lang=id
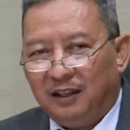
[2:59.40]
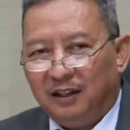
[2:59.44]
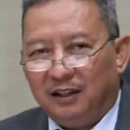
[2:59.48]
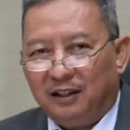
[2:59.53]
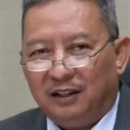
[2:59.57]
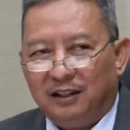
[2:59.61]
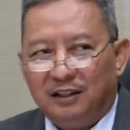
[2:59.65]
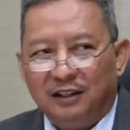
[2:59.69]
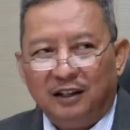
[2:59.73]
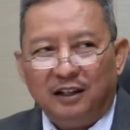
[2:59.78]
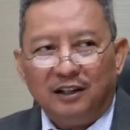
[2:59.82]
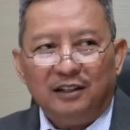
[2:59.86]

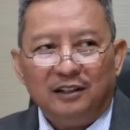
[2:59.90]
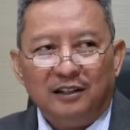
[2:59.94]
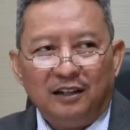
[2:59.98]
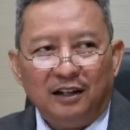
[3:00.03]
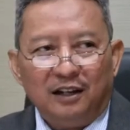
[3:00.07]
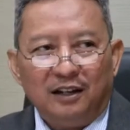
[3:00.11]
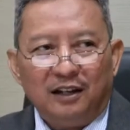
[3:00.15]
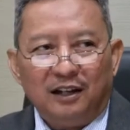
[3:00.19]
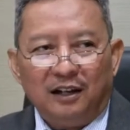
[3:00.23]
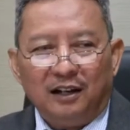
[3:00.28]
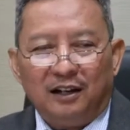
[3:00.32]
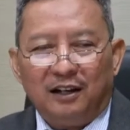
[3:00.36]
Ketika kita
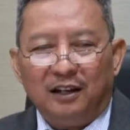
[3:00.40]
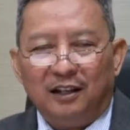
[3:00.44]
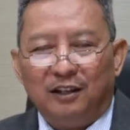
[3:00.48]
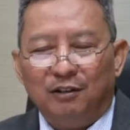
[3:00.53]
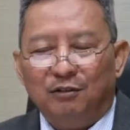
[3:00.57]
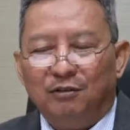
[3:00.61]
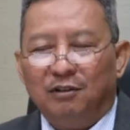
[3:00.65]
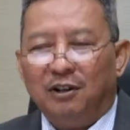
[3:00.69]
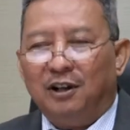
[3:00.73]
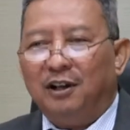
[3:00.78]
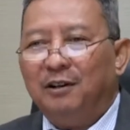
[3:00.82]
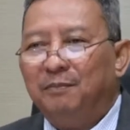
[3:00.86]
kaget
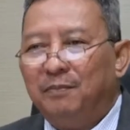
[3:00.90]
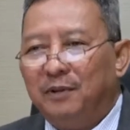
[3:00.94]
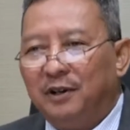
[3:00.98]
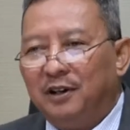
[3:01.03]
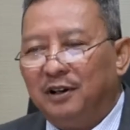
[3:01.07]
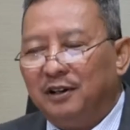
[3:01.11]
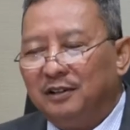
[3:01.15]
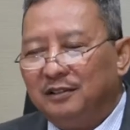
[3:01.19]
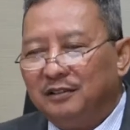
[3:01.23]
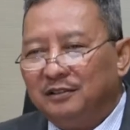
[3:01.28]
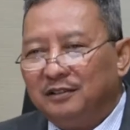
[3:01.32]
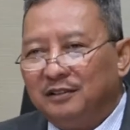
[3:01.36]
itu
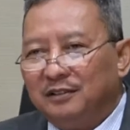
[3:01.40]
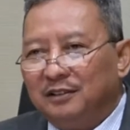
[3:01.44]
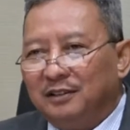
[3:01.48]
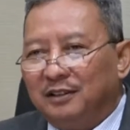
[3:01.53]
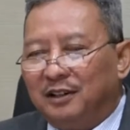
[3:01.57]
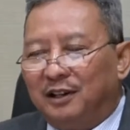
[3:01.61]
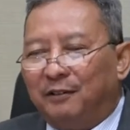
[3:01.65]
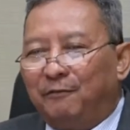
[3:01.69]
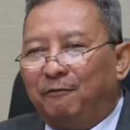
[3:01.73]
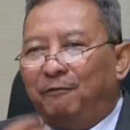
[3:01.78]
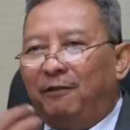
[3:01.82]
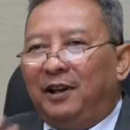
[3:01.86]
apa?
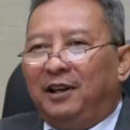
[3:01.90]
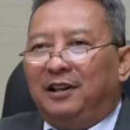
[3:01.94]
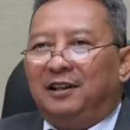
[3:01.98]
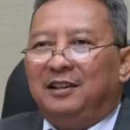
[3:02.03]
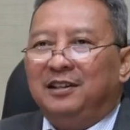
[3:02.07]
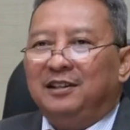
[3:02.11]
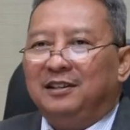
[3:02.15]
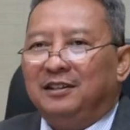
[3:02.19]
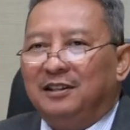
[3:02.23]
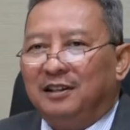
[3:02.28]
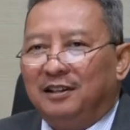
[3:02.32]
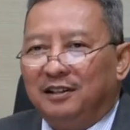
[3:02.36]
Refleks
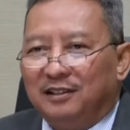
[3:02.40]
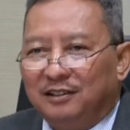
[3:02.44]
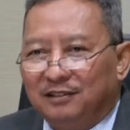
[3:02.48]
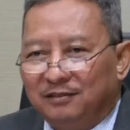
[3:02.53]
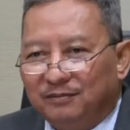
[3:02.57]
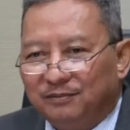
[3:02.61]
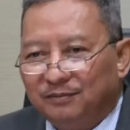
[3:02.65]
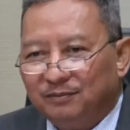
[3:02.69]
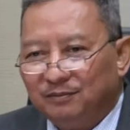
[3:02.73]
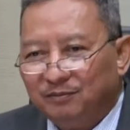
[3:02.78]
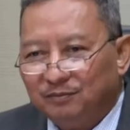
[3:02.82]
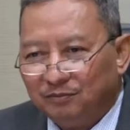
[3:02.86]
kita.
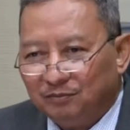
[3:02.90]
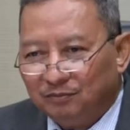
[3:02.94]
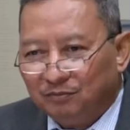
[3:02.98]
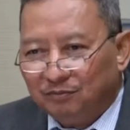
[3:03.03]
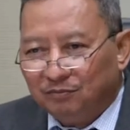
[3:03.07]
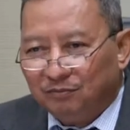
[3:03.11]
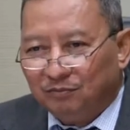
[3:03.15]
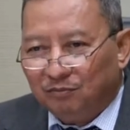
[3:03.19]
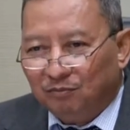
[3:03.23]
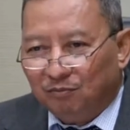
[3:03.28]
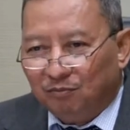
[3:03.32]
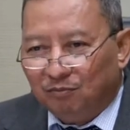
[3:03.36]

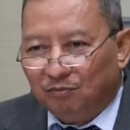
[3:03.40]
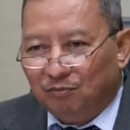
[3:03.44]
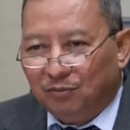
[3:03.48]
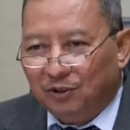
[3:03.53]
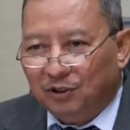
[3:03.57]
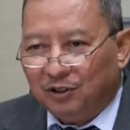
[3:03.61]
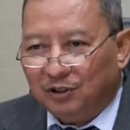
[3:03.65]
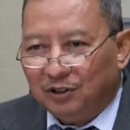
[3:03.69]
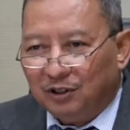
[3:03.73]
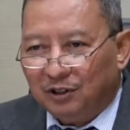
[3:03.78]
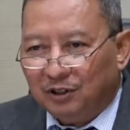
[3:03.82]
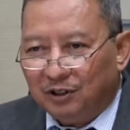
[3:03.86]

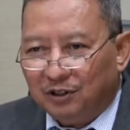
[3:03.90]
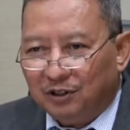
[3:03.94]
Bisa